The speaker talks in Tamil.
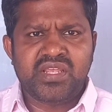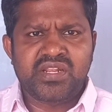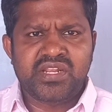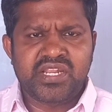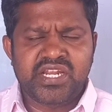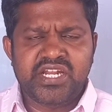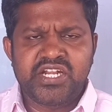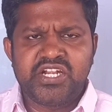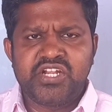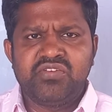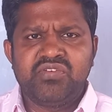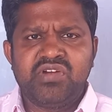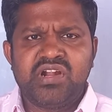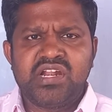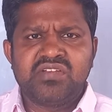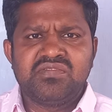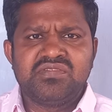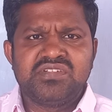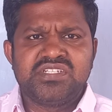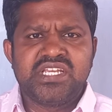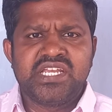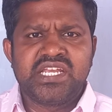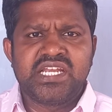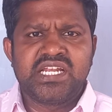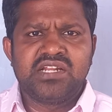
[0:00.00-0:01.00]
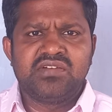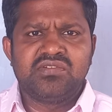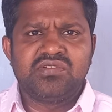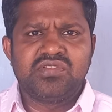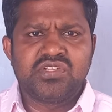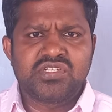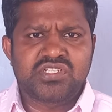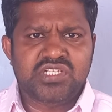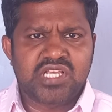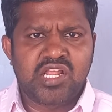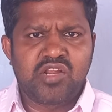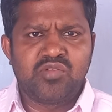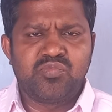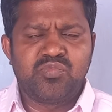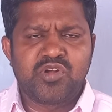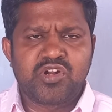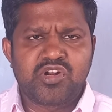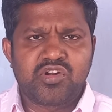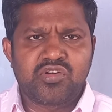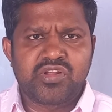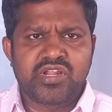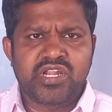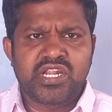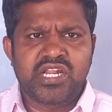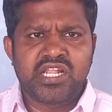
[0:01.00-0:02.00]
நெகட்டிவான விஷயங்களை வந்து சால்வ்
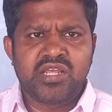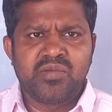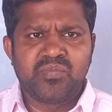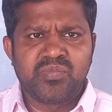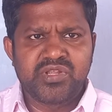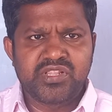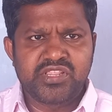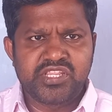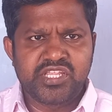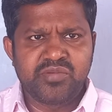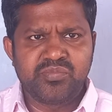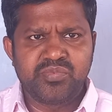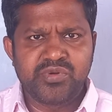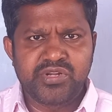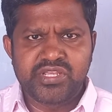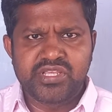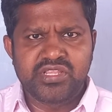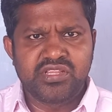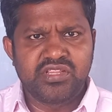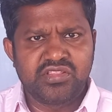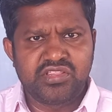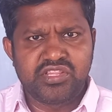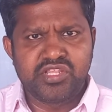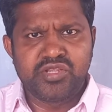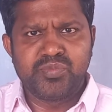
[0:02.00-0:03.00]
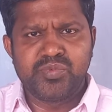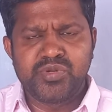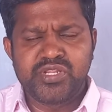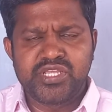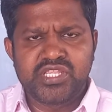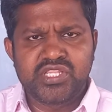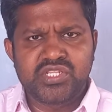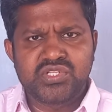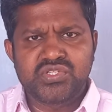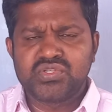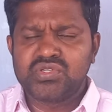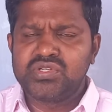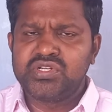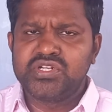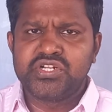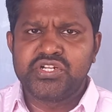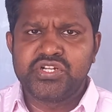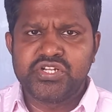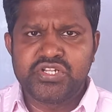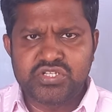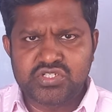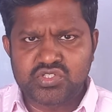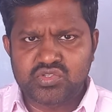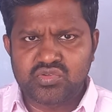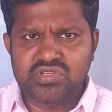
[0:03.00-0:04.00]
பண்ணணும் ஏன்னா இப்போ தீ தீப்பிடிக்குதுன்னு
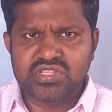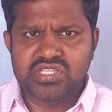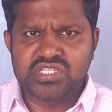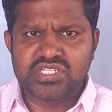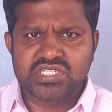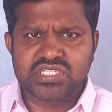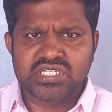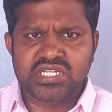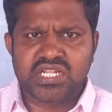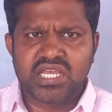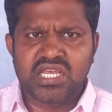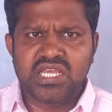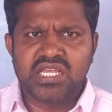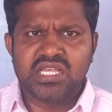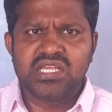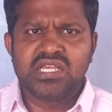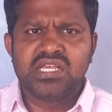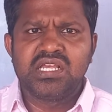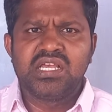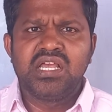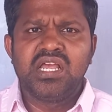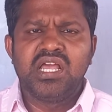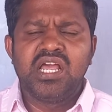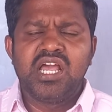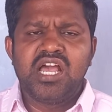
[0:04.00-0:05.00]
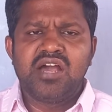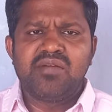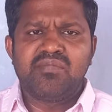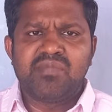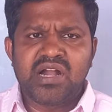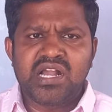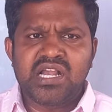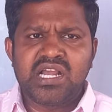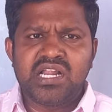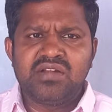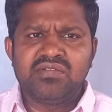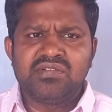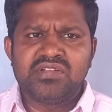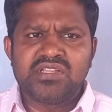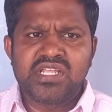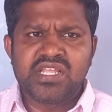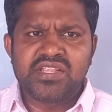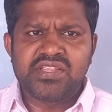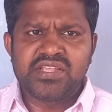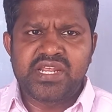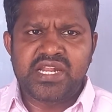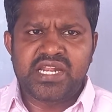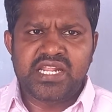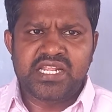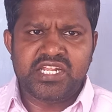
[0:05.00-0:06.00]
சொல்லிட்டு நியூஸ் வந்துச்சுன்னா மக்கள் வந்து
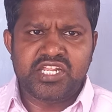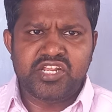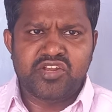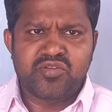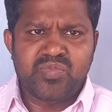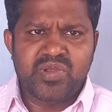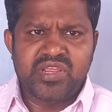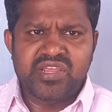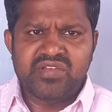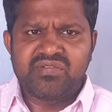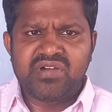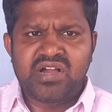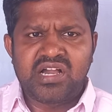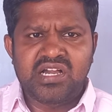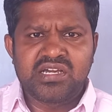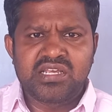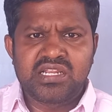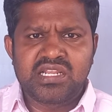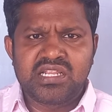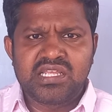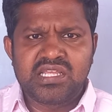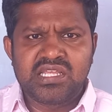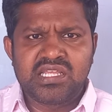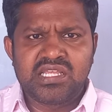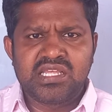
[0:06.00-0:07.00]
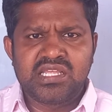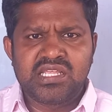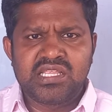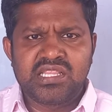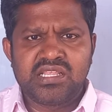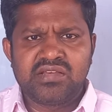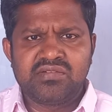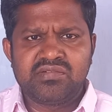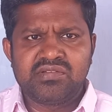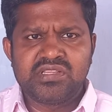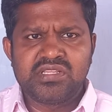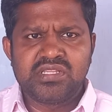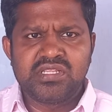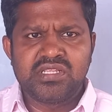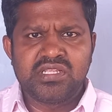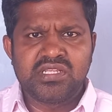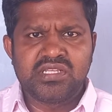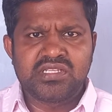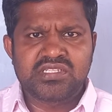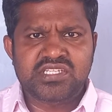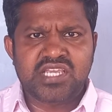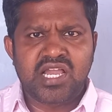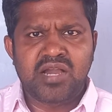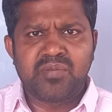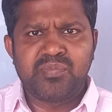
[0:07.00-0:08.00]
அந்த எலக்ட்ரிக் பைக் வாங்குகிற இதை வந்து
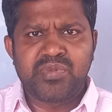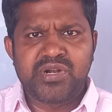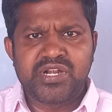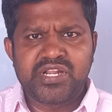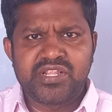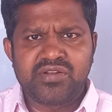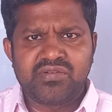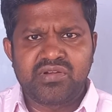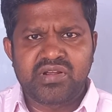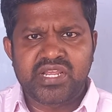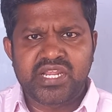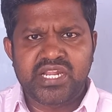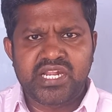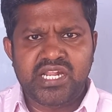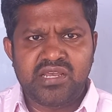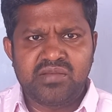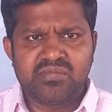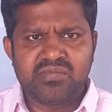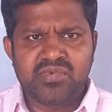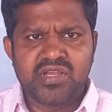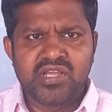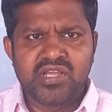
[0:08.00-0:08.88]
ஸ்டாப் பண்ணிடுவாங்க ஏன்னா